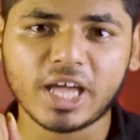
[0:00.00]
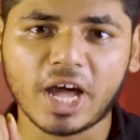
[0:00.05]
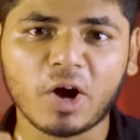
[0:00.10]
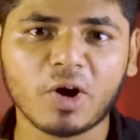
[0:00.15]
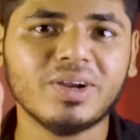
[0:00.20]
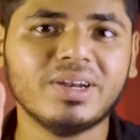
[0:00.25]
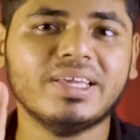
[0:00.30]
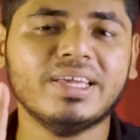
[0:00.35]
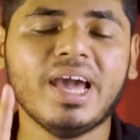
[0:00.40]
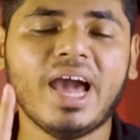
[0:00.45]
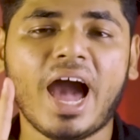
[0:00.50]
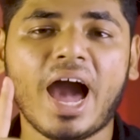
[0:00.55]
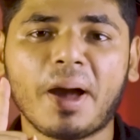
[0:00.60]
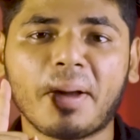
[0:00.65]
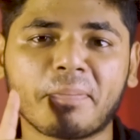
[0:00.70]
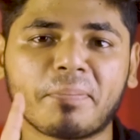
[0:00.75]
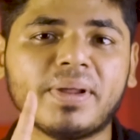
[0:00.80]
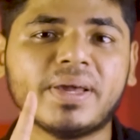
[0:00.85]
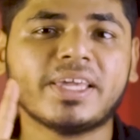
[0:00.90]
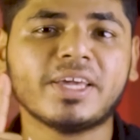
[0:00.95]
তাহলে
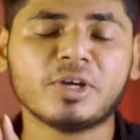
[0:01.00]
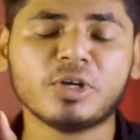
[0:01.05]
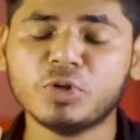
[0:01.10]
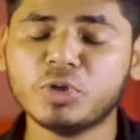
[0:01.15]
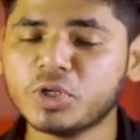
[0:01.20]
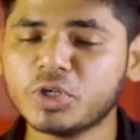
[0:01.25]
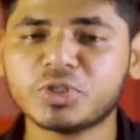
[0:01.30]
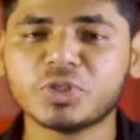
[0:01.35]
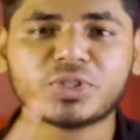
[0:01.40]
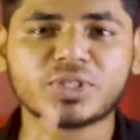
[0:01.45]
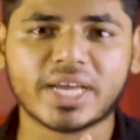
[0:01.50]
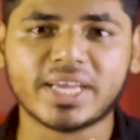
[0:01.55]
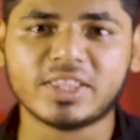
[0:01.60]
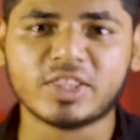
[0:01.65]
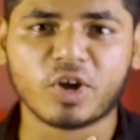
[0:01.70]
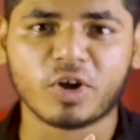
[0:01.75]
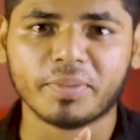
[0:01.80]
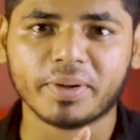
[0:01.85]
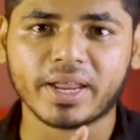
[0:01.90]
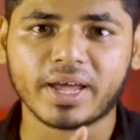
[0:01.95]
আপনাকে কোনো কিছু
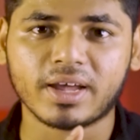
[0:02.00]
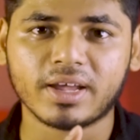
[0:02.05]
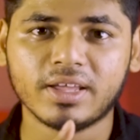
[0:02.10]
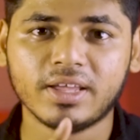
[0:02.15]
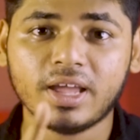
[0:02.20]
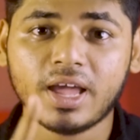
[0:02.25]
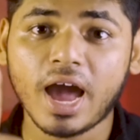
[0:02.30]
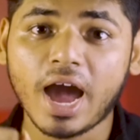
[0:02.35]
চাইতে হবে না